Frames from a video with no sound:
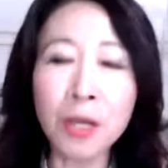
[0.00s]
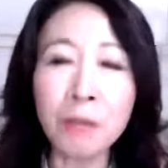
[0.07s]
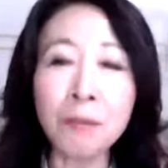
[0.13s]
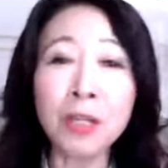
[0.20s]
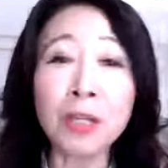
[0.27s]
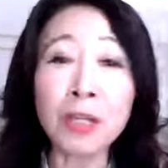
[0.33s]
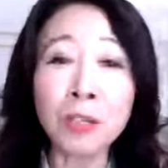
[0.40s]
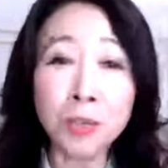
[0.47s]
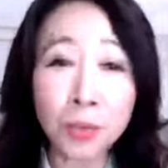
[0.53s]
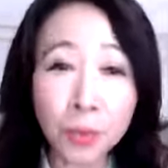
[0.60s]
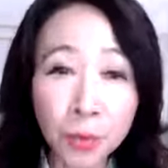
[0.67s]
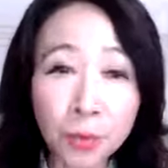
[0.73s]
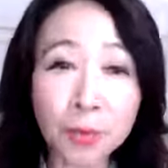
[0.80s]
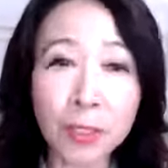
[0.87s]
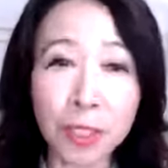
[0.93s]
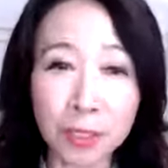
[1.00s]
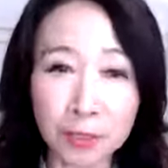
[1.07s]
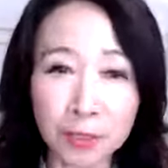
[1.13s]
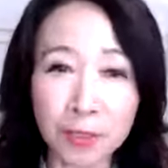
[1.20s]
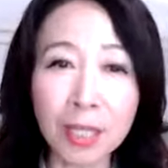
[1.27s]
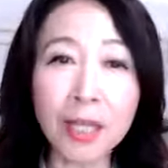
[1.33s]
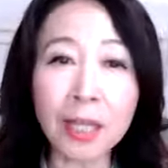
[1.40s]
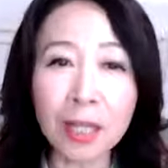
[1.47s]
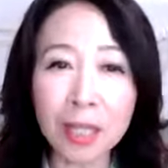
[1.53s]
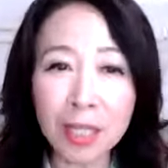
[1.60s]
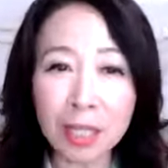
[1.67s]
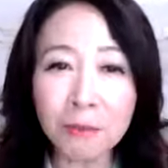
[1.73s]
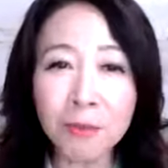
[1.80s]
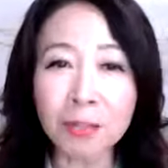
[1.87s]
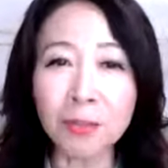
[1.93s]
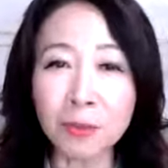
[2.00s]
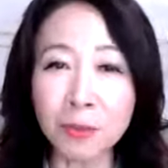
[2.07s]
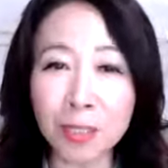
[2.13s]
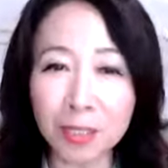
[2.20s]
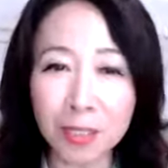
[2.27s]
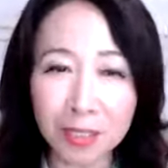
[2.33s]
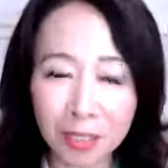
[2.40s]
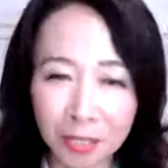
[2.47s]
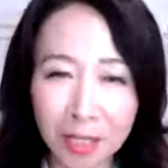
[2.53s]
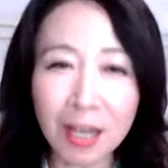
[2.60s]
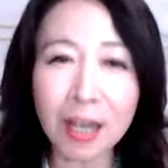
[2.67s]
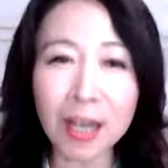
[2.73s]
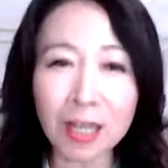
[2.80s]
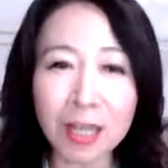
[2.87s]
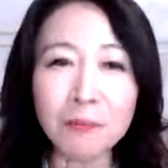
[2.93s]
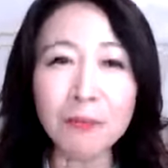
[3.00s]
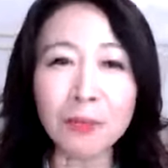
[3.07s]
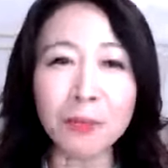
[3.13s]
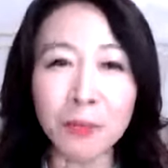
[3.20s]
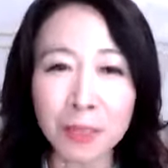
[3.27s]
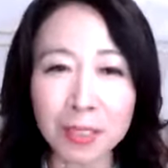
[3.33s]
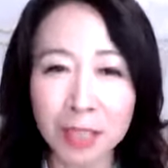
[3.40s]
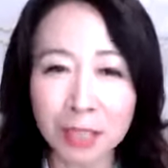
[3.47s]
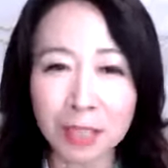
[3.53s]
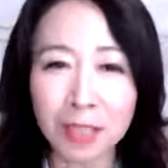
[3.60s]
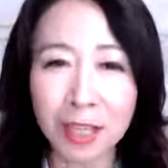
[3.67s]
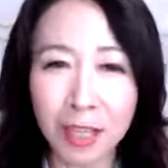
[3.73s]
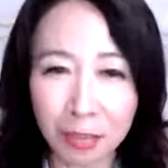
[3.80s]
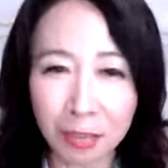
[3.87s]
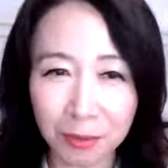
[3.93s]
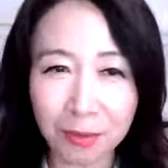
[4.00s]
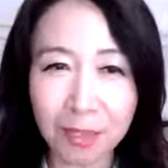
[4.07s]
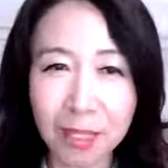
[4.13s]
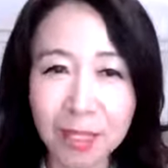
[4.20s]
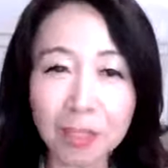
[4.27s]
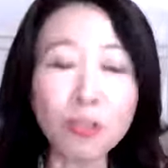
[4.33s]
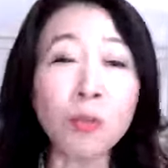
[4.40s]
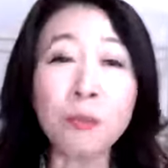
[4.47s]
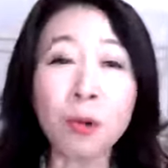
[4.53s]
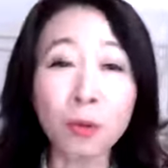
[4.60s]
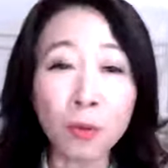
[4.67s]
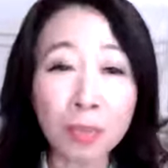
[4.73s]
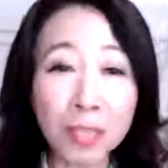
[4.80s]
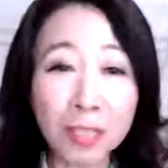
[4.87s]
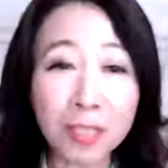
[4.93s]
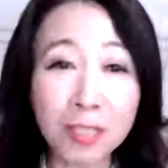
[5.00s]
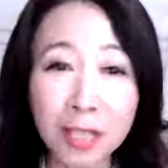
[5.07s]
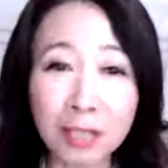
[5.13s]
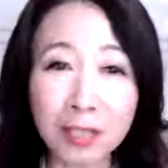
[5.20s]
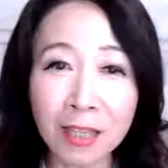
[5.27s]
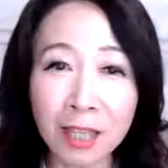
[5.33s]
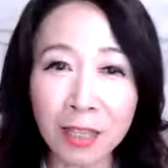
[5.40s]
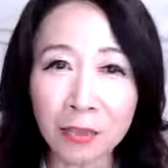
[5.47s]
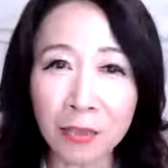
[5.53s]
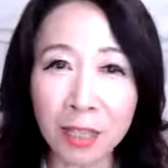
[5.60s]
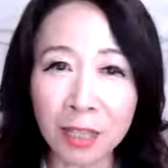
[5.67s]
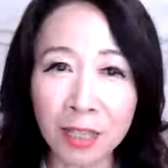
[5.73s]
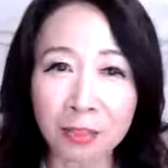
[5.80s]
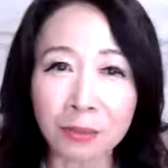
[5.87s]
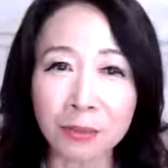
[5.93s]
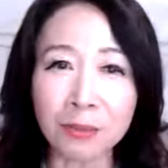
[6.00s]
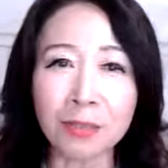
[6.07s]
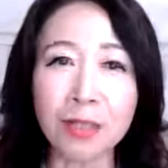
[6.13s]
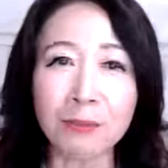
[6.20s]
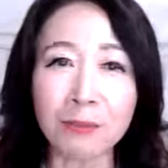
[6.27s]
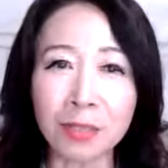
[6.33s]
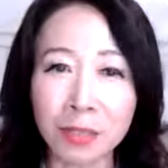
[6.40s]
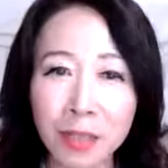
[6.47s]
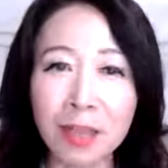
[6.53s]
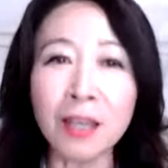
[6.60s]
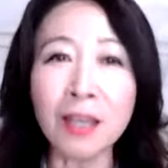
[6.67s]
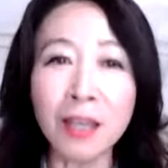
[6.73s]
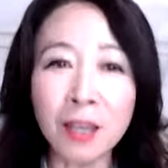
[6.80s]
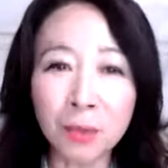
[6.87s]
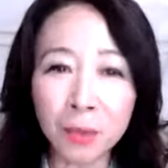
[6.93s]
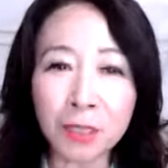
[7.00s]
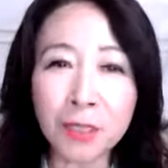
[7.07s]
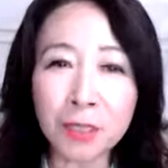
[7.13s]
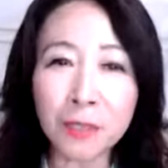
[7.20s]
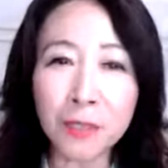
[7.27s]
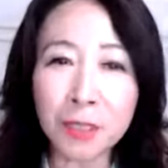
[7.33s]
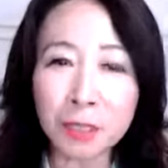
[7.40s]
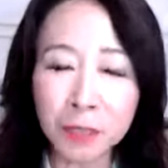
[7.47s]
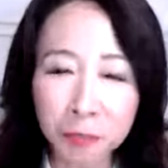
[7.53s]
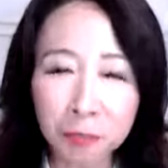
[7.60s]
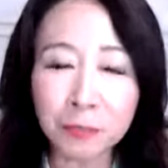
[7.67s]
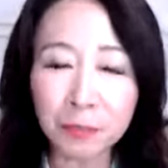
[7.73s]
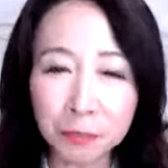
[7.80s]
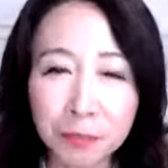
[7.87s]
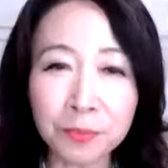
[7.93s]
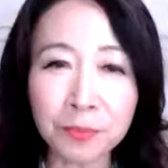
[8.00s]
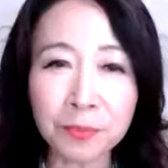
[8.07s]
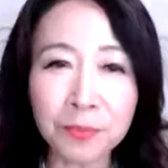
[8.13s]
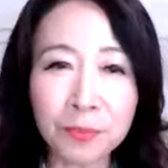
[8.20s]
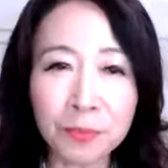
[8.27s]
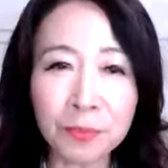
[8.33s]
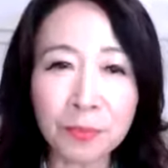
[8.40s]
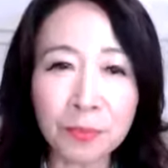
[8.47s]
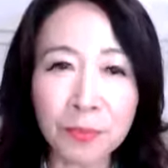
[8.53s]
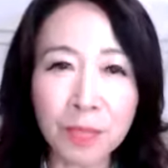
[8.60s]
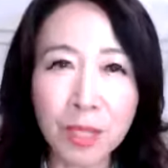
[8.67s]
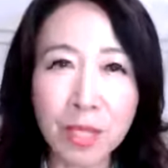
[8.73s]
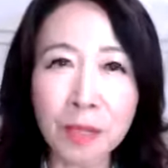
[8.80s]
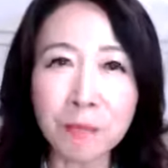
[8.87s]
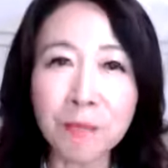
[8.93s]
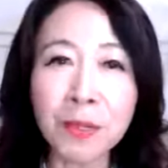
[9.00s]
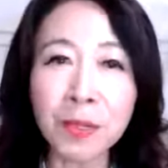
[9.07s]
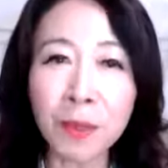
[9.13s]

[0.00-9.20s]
まあ、そういうことなんです。だから今の私が今の私である、例えば同じ年代の方と比べて、私は多分、やっぱり